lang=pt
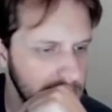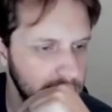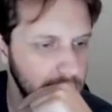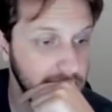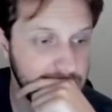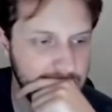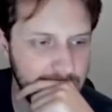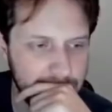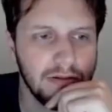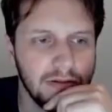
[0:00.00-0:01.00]
por
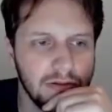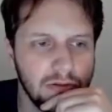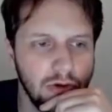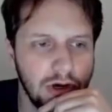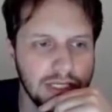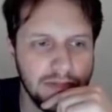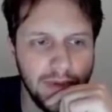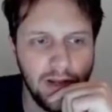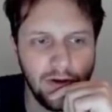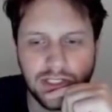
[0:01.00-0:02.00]
dia 12
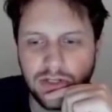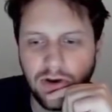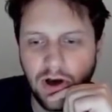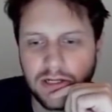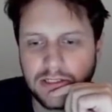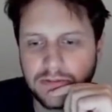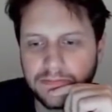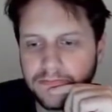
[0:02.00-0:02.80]
milhões de dólares.